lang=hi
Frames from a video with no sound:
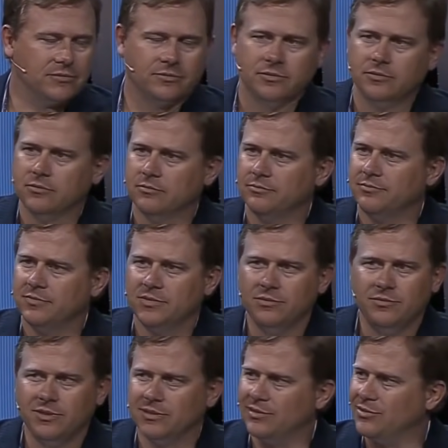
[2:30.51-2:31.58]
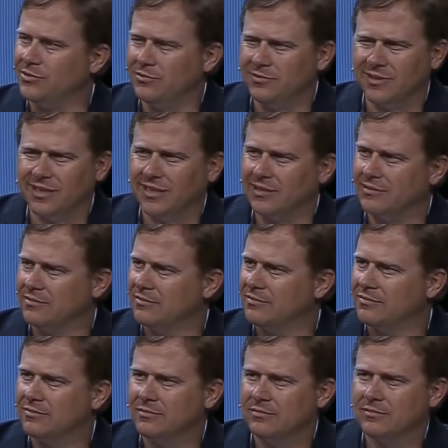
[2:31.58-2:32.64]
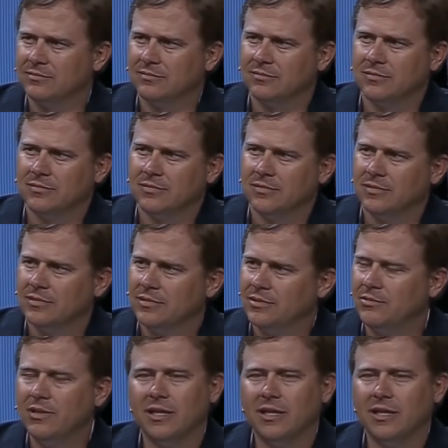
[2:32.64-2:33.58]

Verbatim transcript: जो माए हैं मैं उनसे कहना चाहता हूँ आपने ऐसा कुछ नहीं किया है